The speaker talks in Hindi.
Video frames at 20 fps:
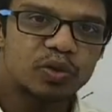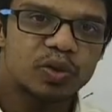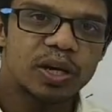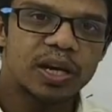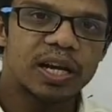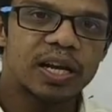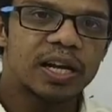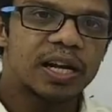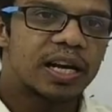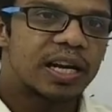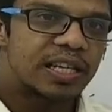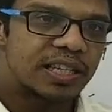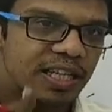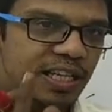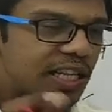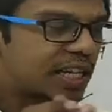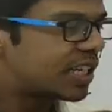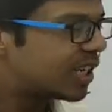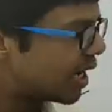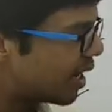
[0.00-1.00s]
जो है ये
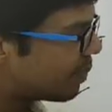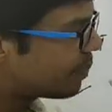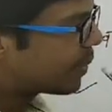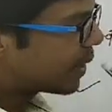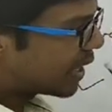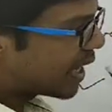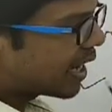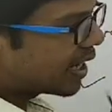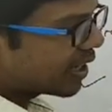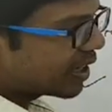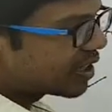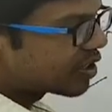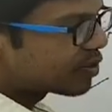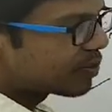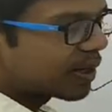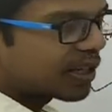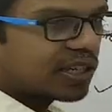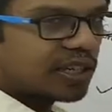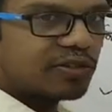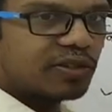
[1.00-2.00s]
देखिए आप बताएंगे
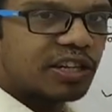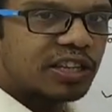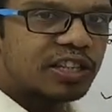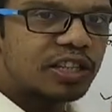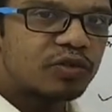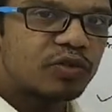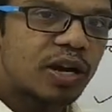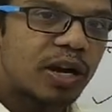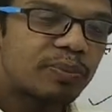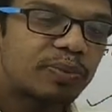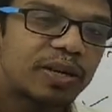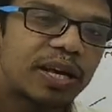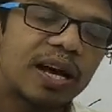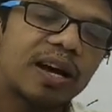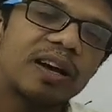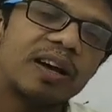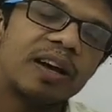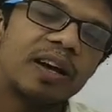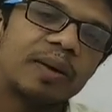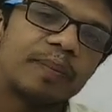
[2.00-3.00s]
इसमें कि व्यक्तित्व आप क्या
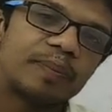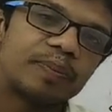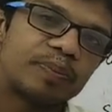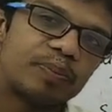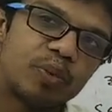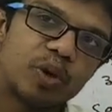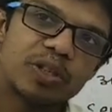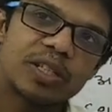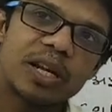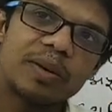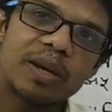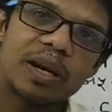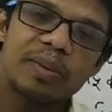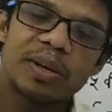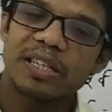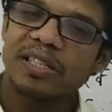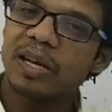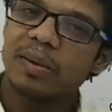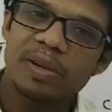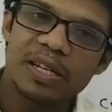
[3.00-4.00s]
बहुत सारी बार अब
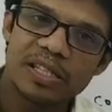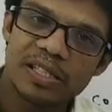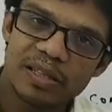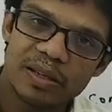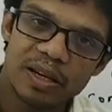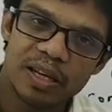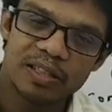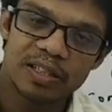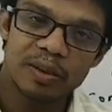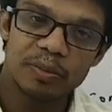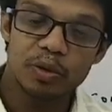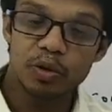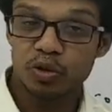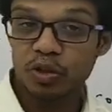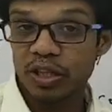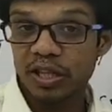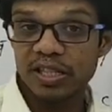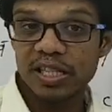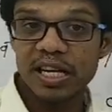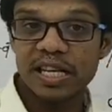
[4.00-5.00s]
एग्जाम एग्जाम में क्वेश्चन
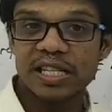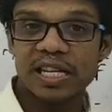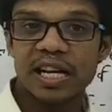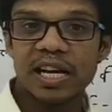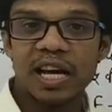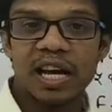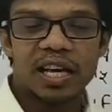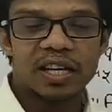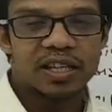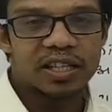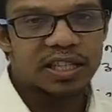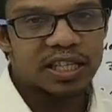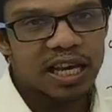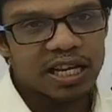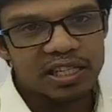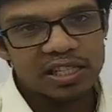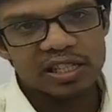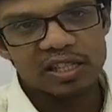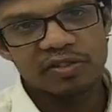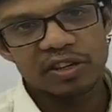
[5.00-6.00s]
ऐसा आ जाए कि क्या
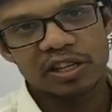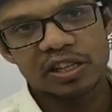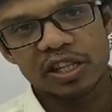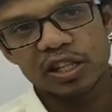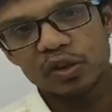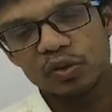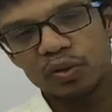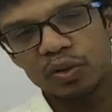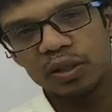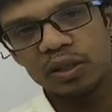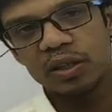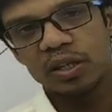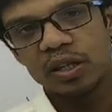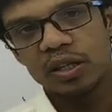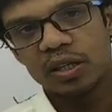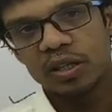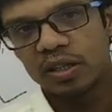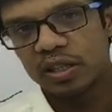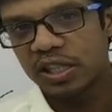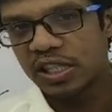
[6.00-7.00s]
किसी
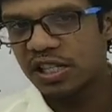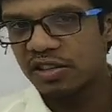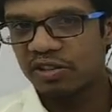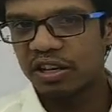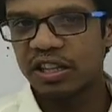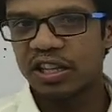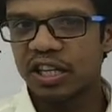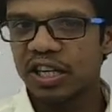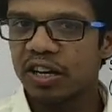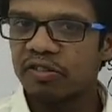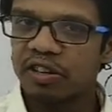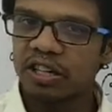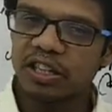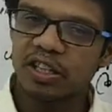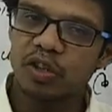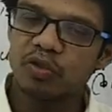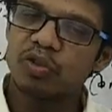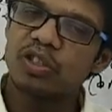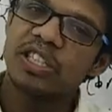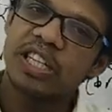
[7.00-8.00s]
व्यक्तित्व किसी व्यक्ति का
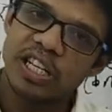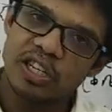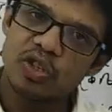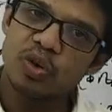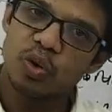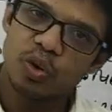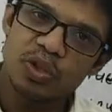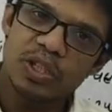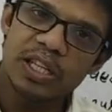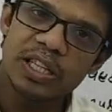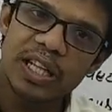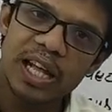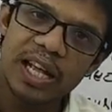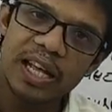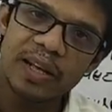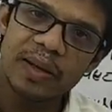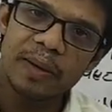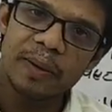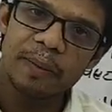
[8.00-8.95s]
व्यक्तित्व चेंज हो सकता है